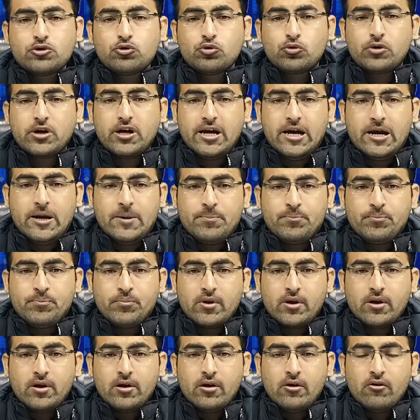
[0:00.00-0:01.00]
चुके हैं
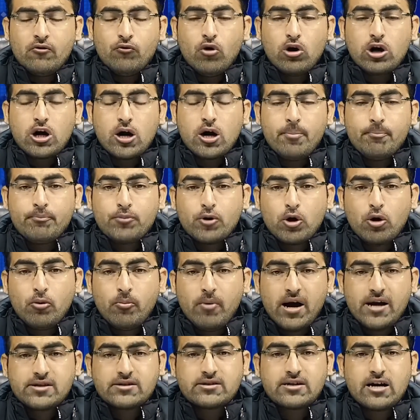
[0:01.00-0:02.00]
वो
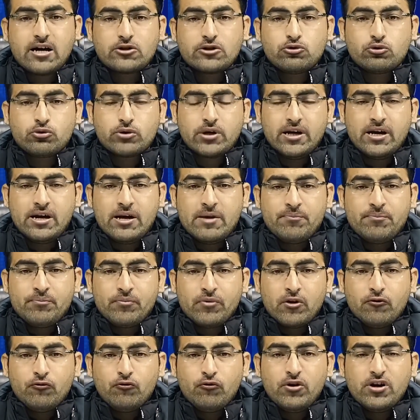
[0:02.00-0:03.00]
कंप्रोमाइज़ कर चुके हैं
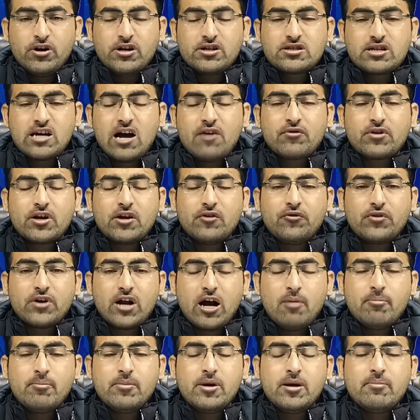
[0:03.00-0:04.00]
वो इंसाफ की
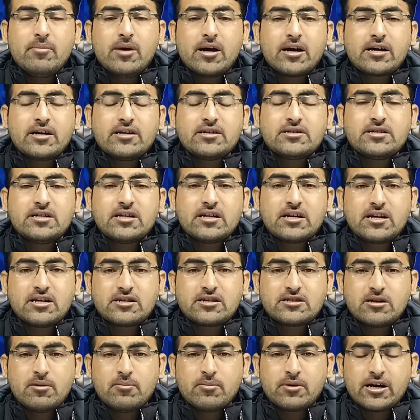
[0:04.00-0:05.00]
फरहमी में किसी
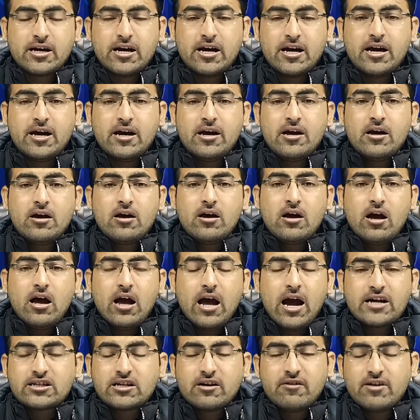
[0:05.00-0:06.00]
किस्म के
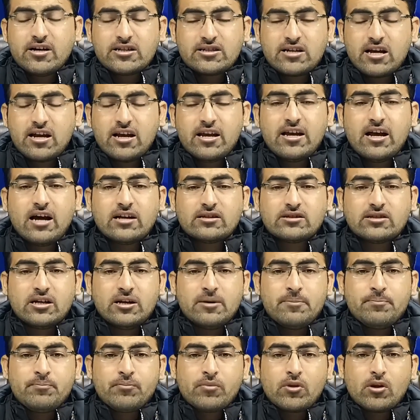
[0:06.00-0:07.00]
एक्टिव नज़र नहीं
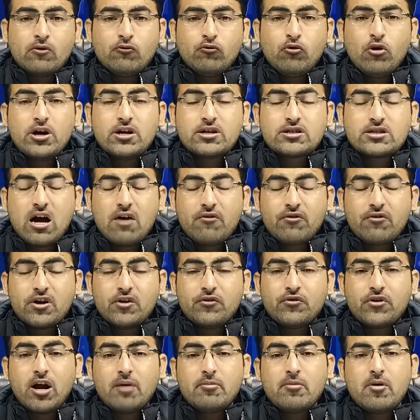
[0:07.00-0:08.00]
आते वो इंसाफ की
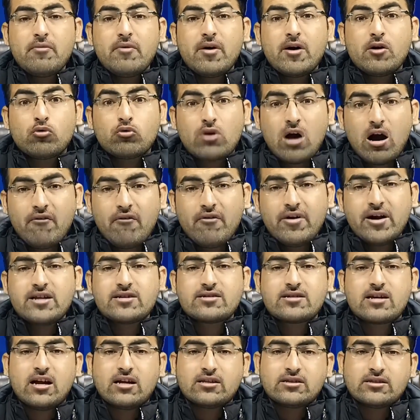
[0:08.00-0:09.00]
फरहमी में रुकावट
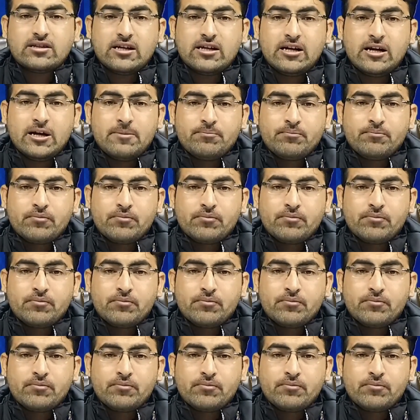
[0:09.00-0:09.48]
नज़र आते हैं